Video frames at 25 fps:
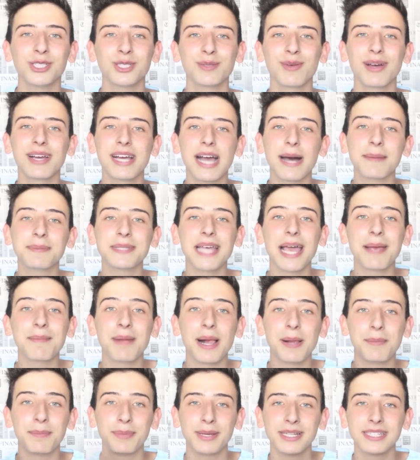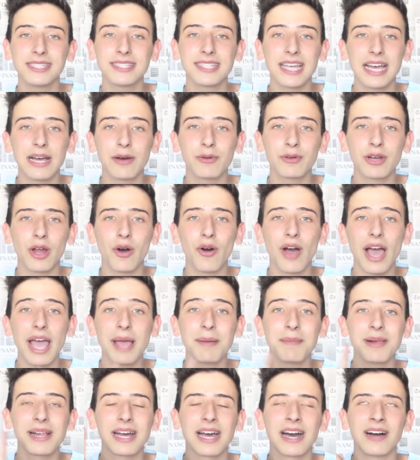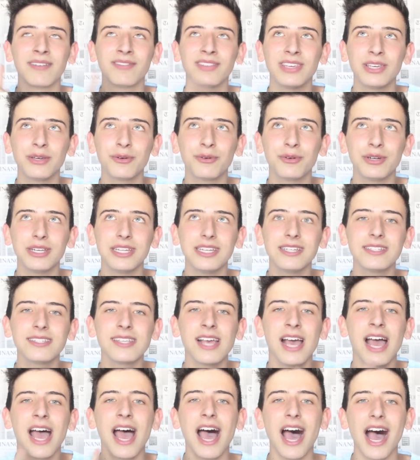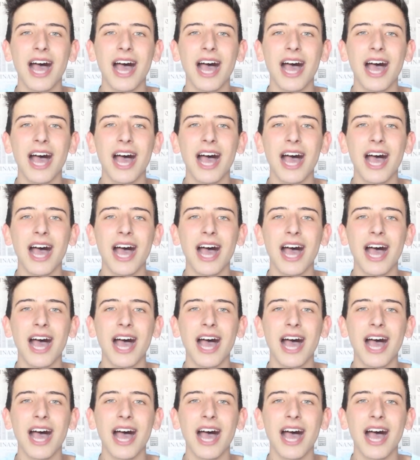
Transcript: Und zwar gab es einmal Pizza oder auch einmal Raviolis.